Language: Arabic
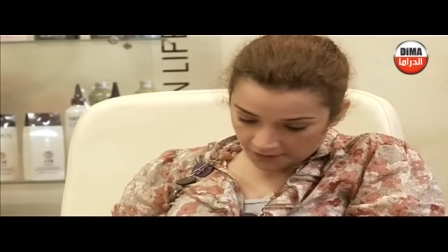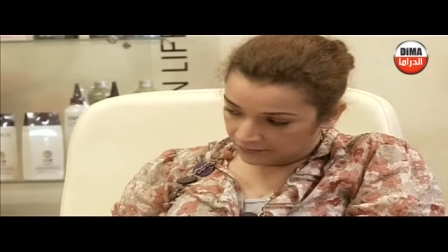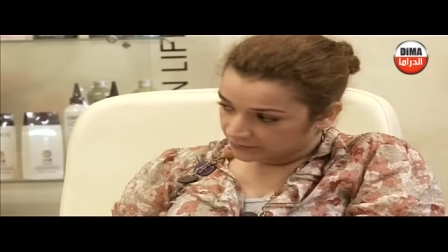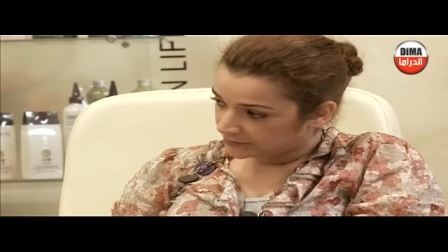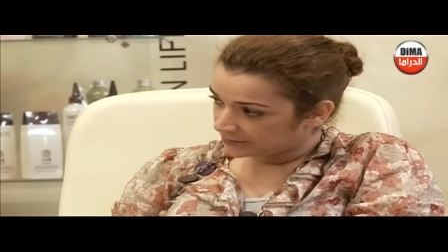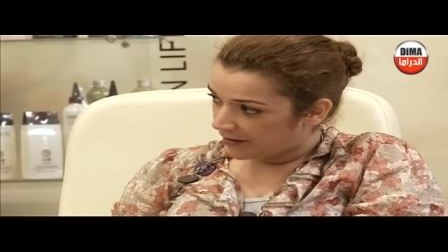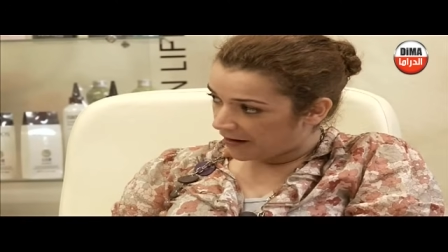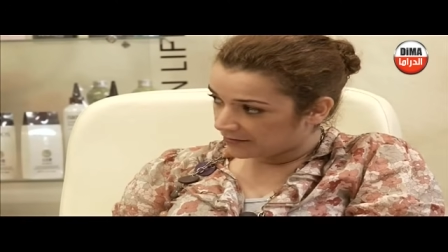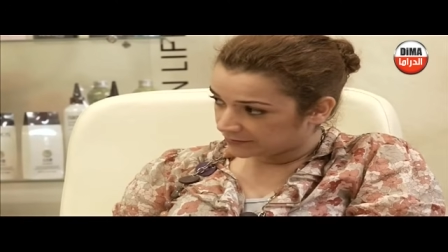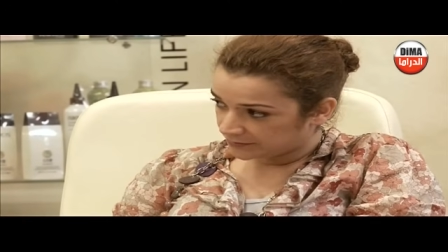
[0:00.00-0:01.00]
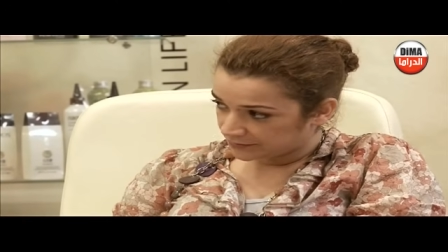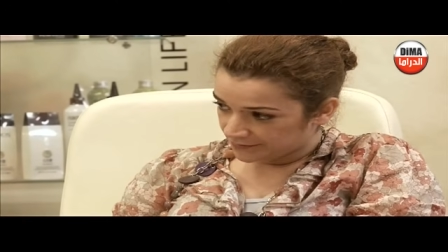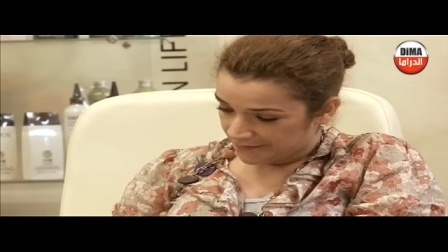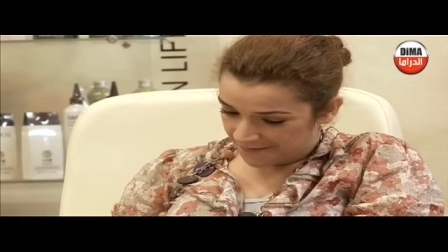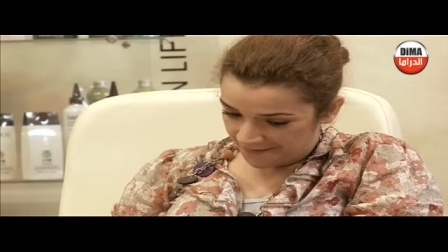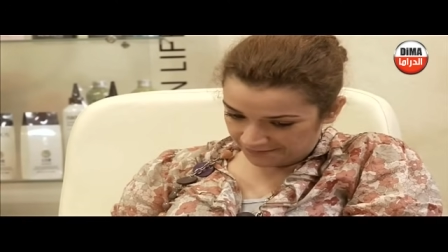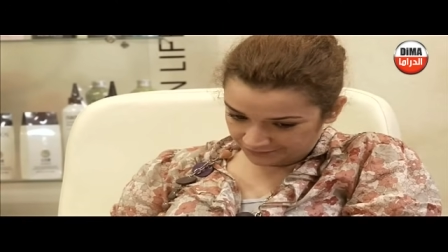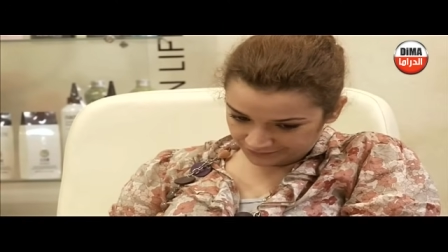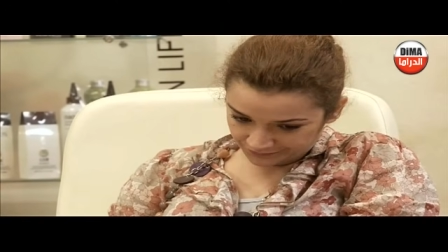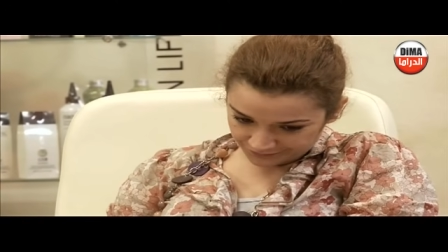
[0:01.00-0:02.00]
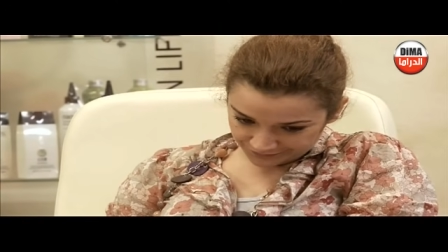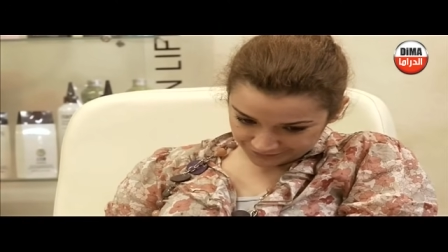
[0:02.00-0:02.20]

alors euh, je suis contente